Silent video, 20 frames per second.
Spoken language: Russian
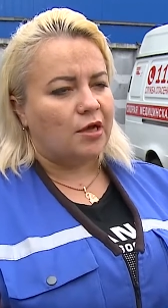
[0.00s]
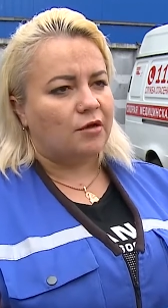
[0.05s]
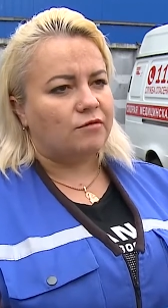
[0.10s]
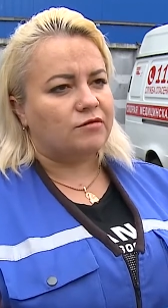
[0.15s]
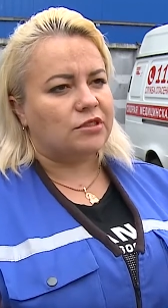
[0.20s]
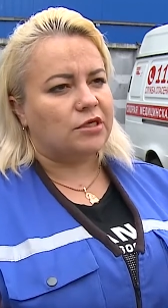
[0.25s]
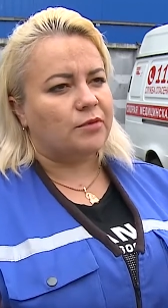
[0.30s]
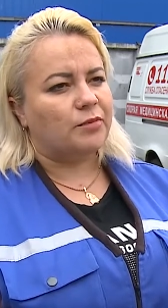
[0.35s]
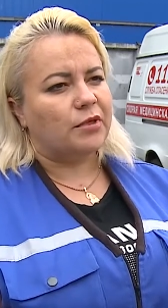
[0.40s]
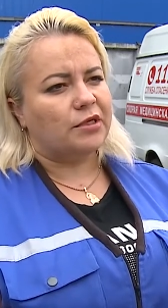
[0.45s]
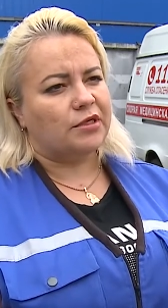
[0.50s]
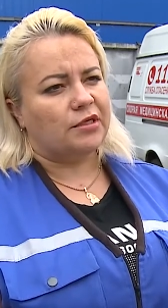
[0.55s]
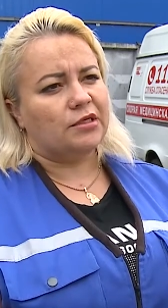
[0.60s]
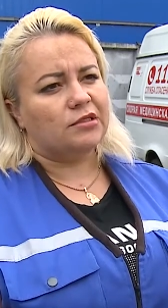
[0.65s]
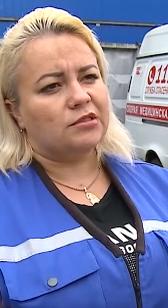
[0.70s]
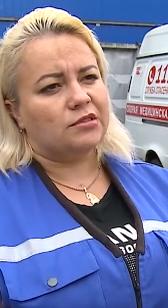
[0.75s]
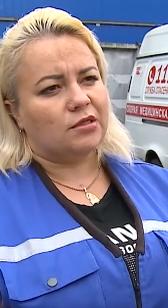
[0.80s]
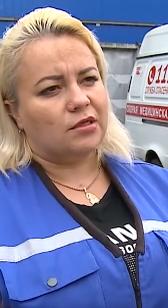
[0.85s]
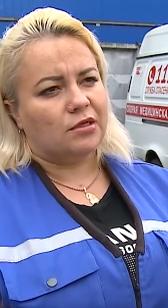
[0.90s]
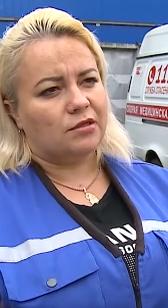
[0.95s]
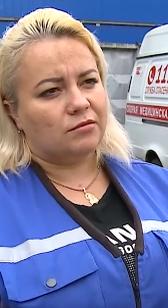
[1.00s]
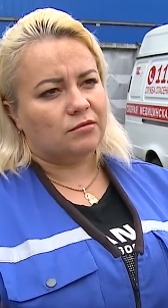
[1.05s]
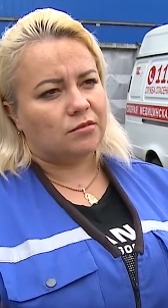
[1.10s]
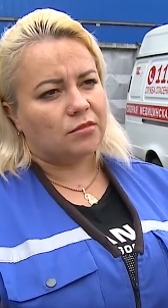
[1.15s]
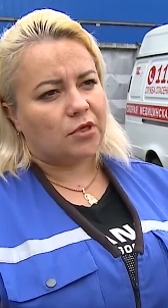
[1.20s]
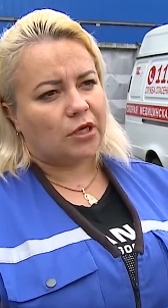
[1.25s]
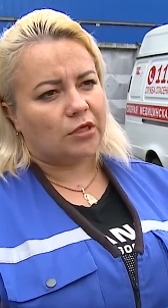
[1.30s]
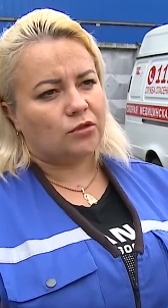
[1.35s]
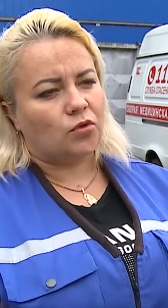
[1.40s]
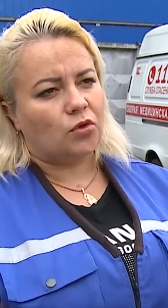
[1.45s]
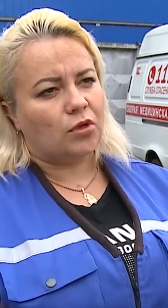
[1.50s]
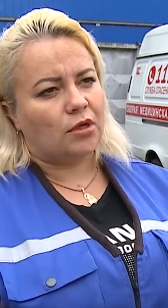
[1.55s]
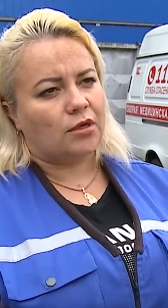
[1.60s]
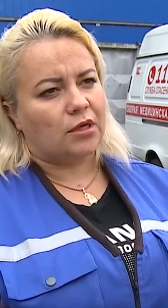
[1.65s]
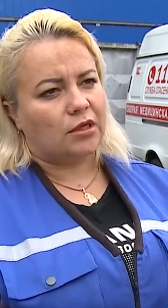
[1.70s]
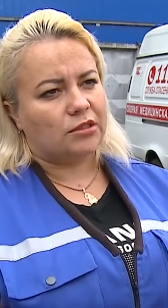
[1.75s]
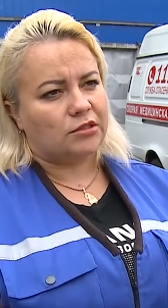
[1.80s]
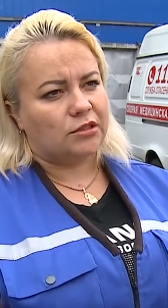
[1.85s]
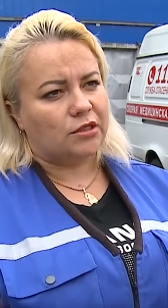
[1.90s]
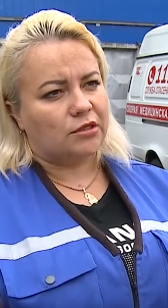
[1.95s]
все поездки, которые
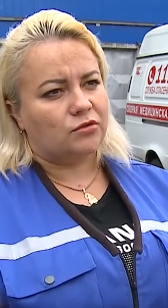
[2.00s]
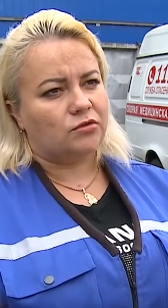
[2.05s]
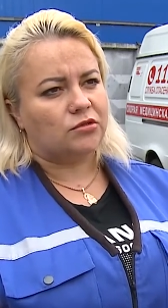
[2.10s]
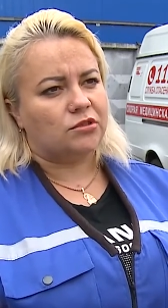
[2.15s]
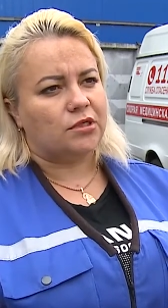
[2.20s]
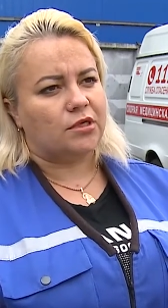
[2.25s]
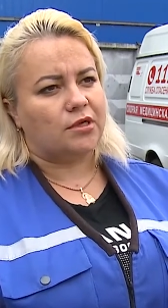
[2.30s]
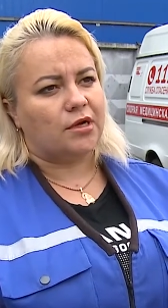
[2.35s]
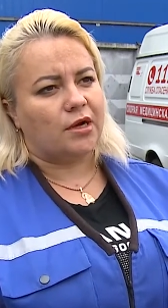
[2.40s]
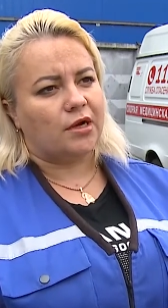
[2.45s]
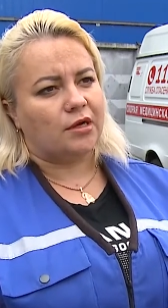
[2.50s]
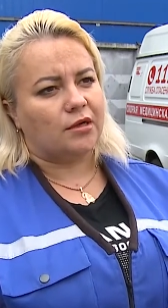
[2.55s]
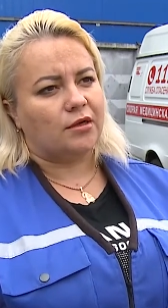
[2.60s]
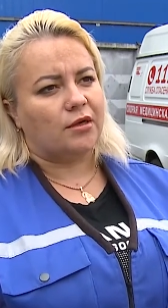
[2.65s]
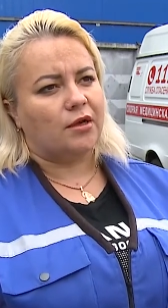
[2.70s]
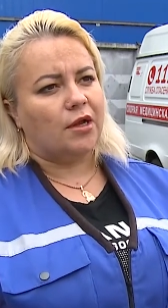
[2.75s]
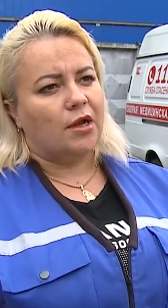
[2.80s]
касаются как